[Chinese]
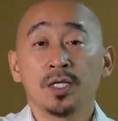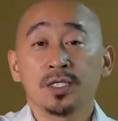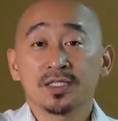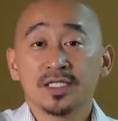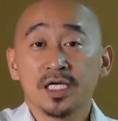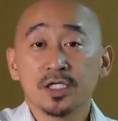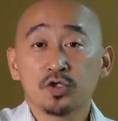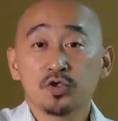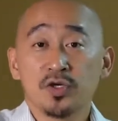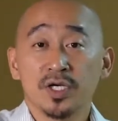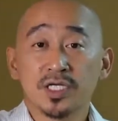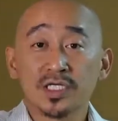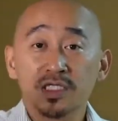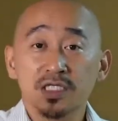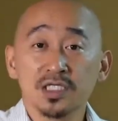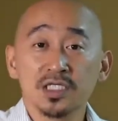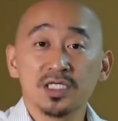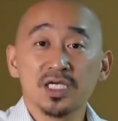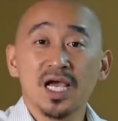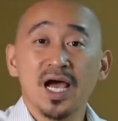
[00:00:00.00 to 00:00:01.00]
在全
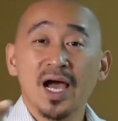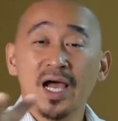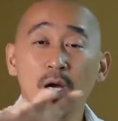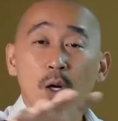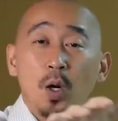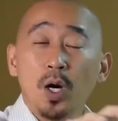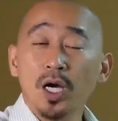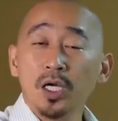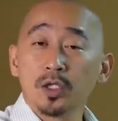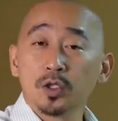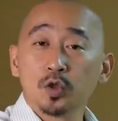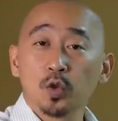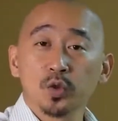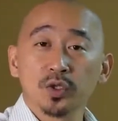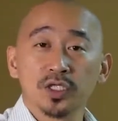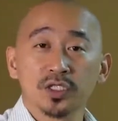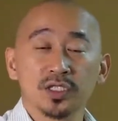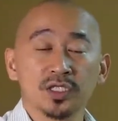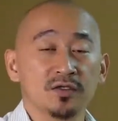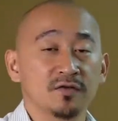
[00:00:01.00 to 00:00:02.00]
世界还有很多
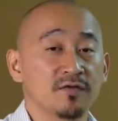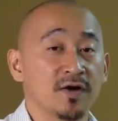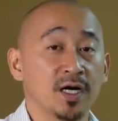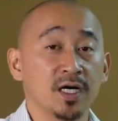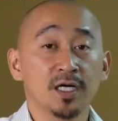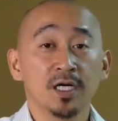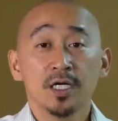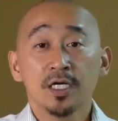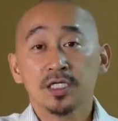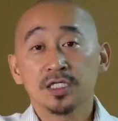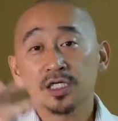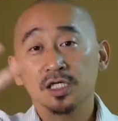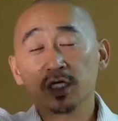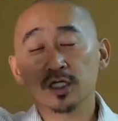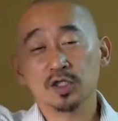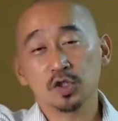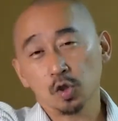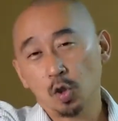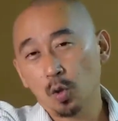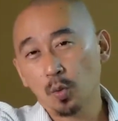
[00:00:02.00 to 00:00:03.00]
的地方，这
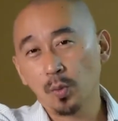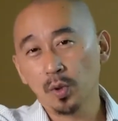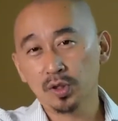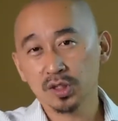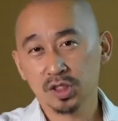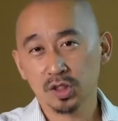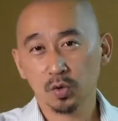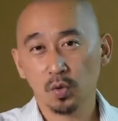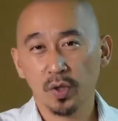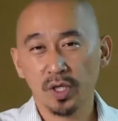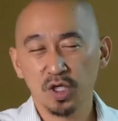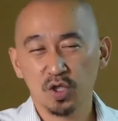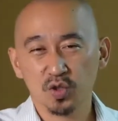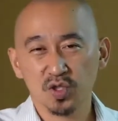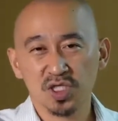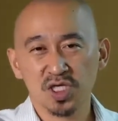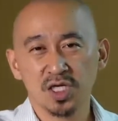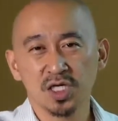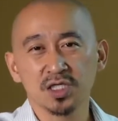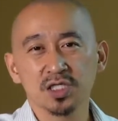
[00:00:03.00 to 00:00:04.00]
个周末只会有
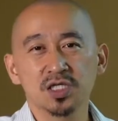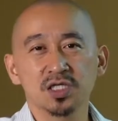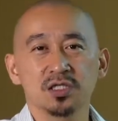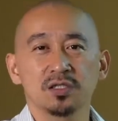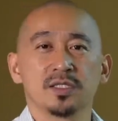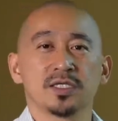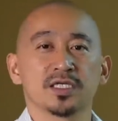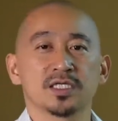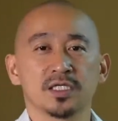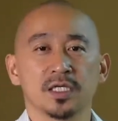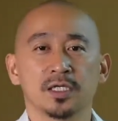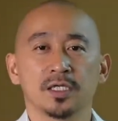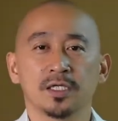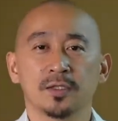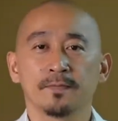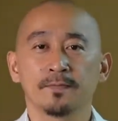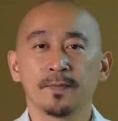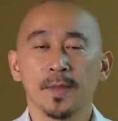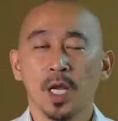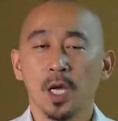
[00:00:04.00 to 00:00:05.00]
城市的声
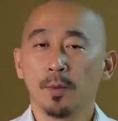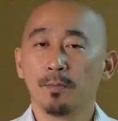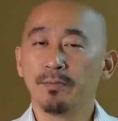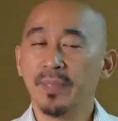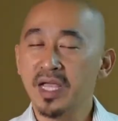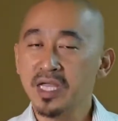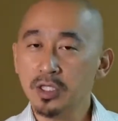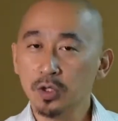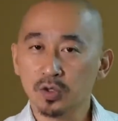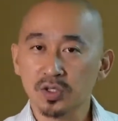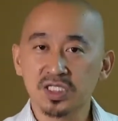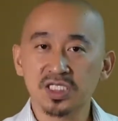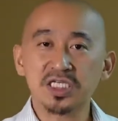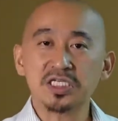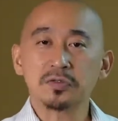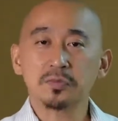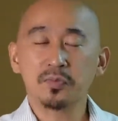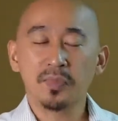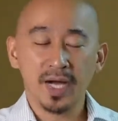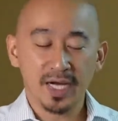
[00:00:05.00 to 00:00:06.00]
音，没有
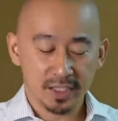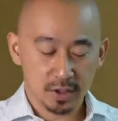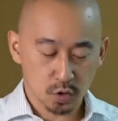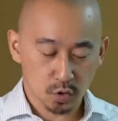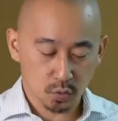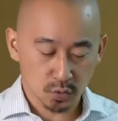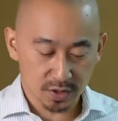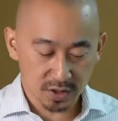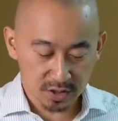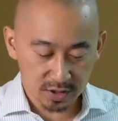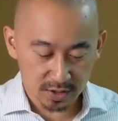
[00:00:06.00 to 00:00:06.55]
敬拜主的